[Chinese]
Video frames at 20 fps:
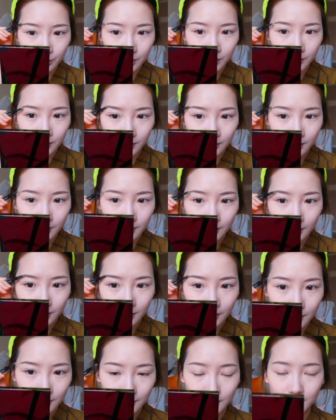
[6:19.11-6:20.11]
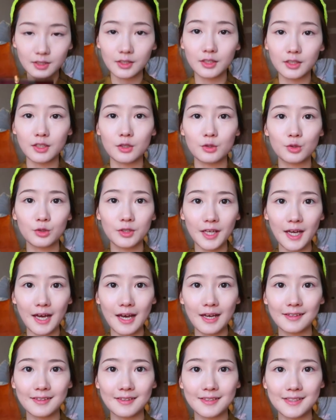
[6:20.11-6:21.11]
得可以去
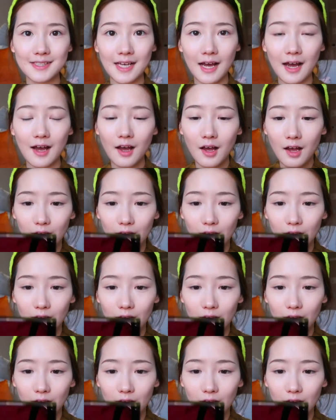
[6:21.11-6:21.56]
看一下。